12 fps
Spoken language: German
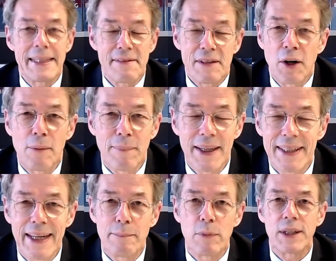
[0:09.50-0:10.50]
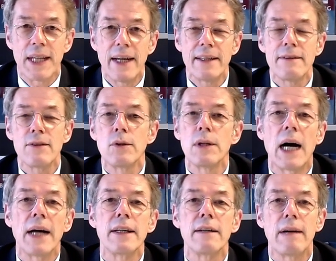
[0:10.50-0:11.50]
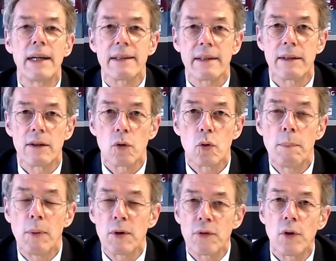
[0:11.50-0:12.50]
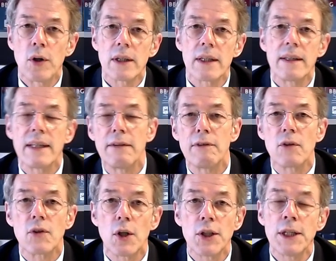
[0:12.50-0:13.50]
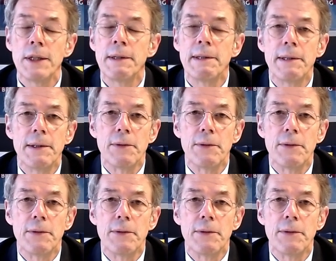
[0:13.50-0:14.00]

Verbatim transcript: Herzlich willkommen, meine Damen und Herren, zu einer weiteren Ruhrpott-Folge, in der wir uns heute